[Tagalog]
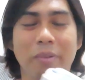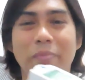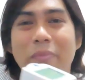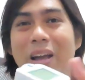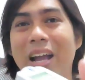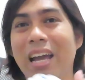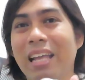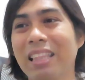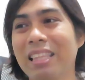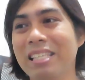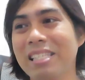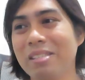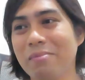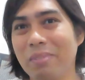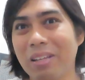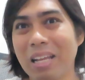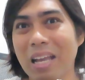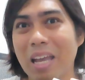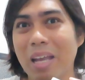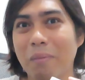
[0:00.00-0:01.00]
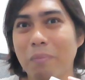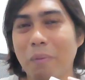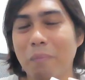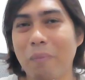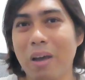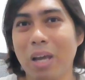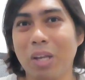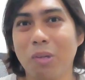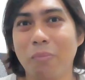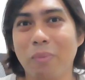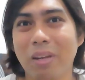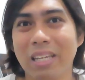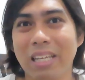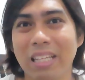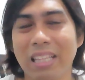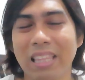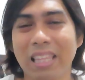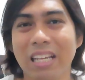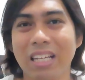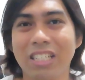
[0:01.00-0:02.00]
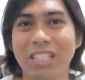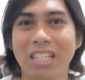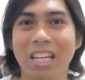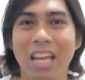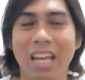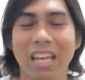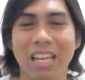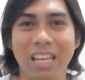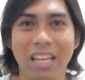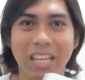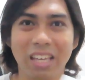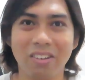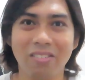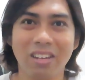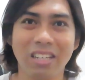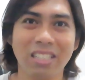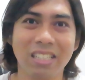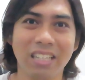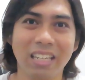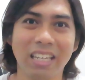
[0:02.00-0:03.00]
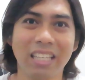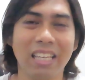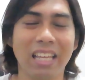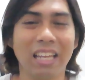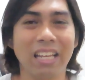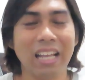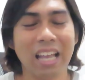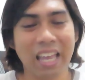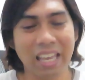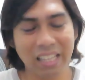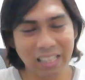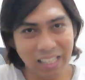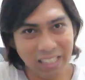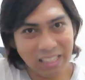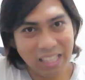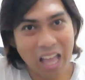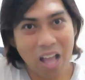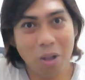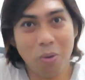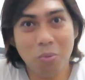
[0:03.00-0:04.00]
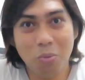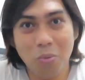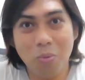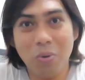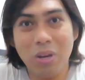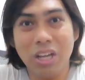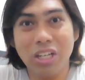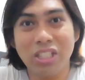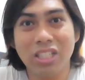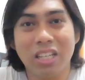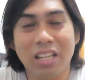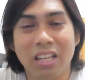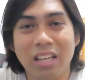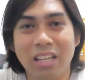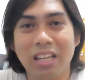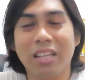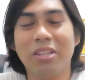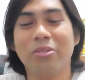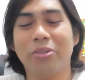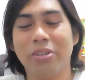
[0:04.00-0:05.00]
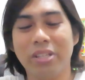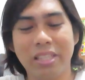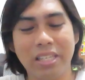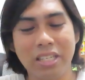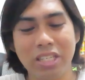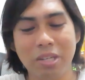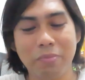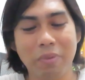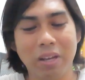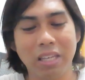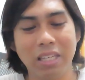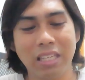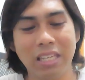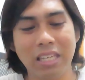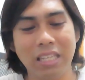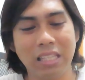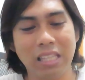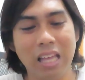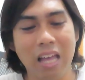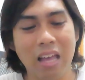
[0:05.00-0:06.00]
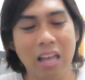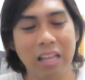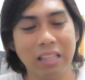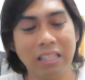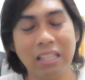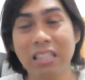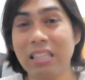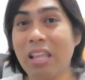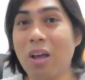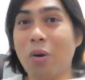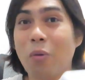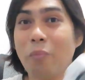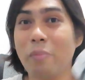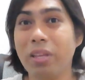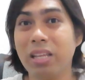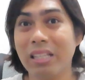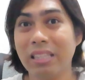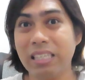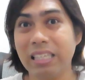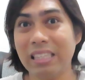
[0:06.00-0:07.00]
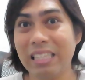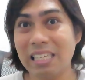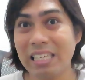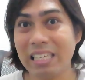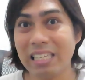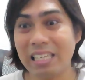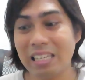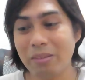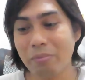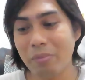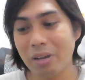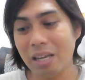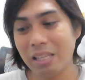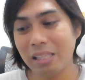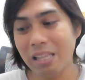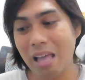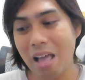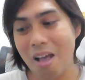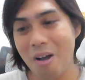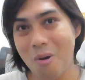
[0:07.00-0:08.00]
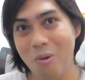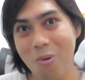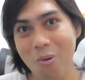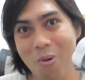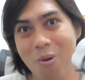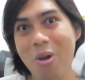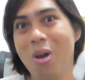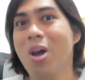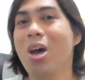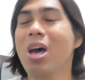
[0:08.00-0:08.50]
Para at least naman kahit pa paano, maliit lang siya, ilagay ko lang siyang ganyan, kahit itago eh, ko lang siyang, ano, hindi siya makikita, at hindi ako pinagtitinginan ng mga tao.